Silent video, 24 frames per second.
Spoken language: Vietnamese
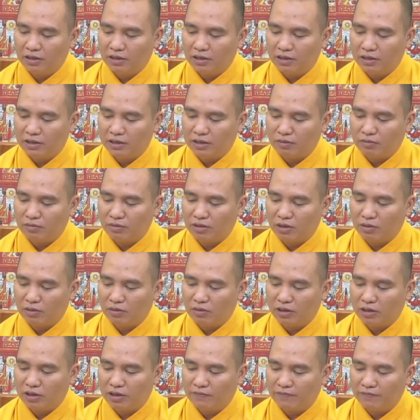ờ, trong đầu
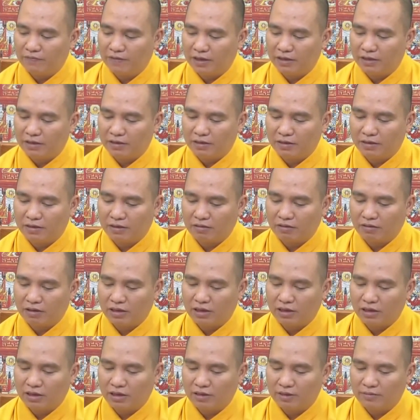là niệm Phật
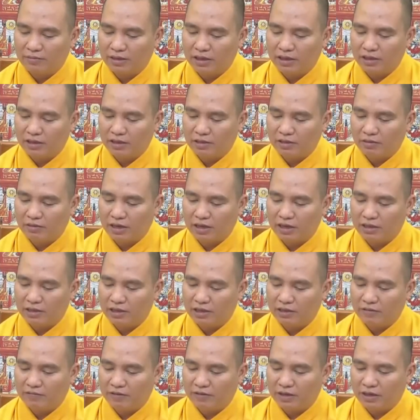con đã niệm danh hiệu A Di
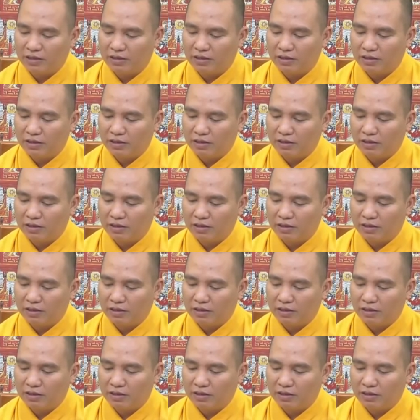Đà Phật